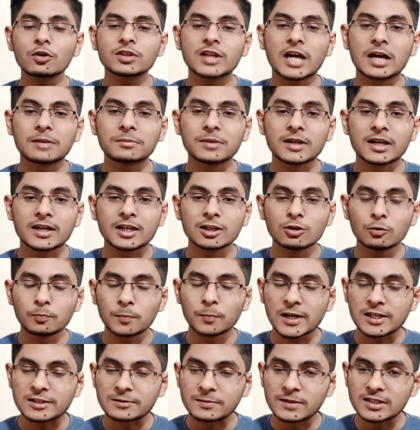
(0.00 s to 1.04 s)
को ध्यान में रखें तो
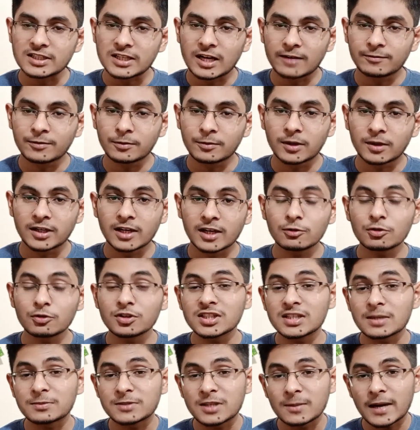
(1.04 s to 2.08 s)
प्लेसमेंट्स काफी बढ़िया क्योंकि
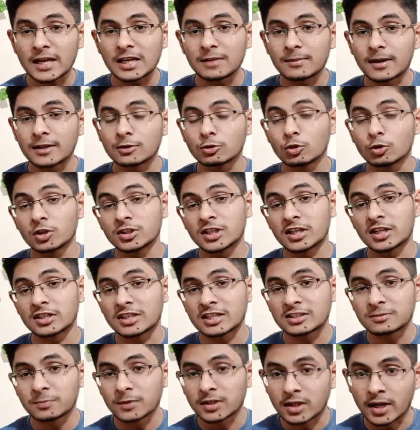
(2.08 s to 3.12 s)
सबसे पहली बात
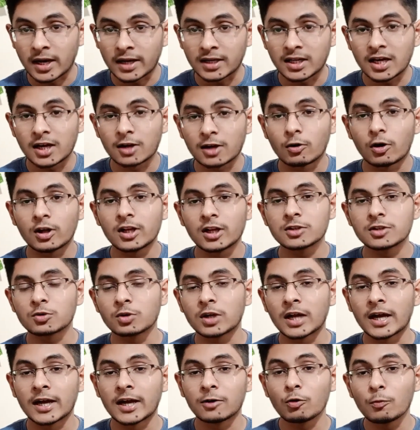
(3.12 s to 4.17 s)
2010 में नया नया कॉलेज
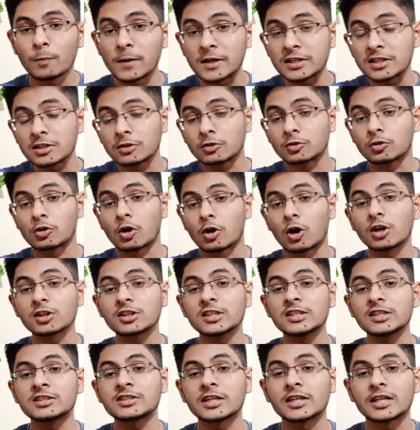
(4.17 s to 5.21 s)
खुला है ऊपर से नॉर्थ
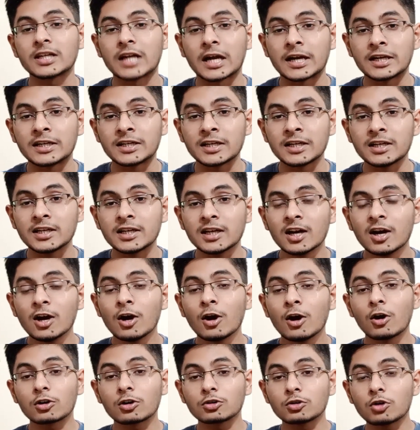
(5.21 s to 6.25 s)
ईस्टर्न एनआईटी
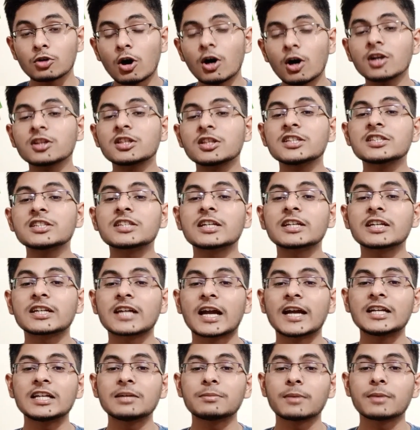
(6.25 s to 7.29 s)
और नॉर्थ ईस्टर्न
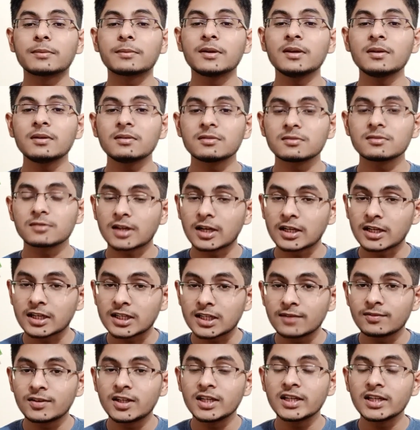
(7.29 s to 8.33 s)
एनआईटी में भी
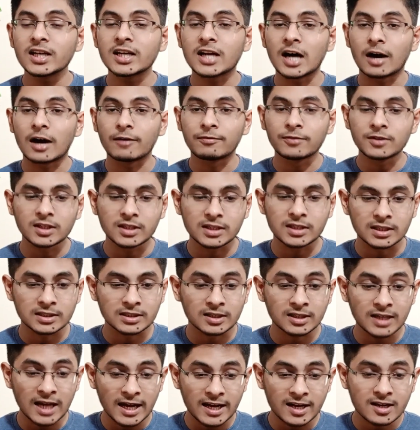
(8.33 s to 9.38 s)
कनेक्टिविटी की काफी दिक्कत
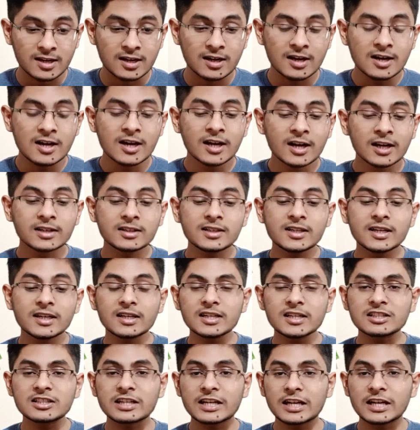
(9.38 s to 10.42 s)
है लाइक
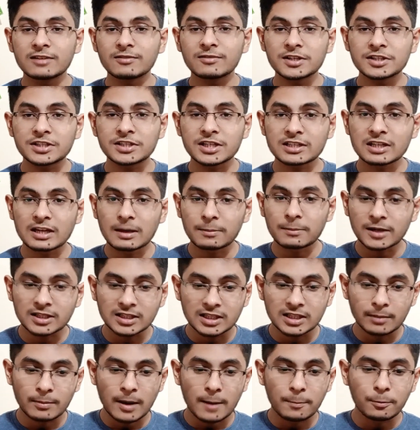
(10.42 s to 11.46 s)
नियरेस्ट रेलवे स्टेशन आपका
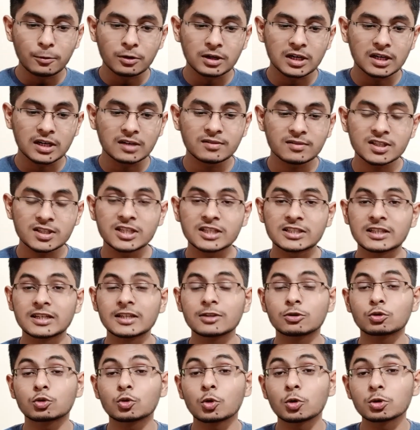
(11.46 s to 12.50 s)
दीमापुर रेलवे स्टेशन है
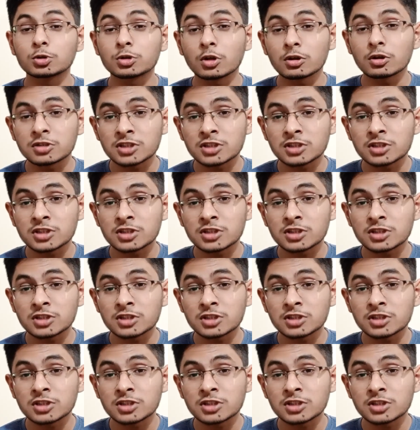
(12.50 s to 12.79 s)
दो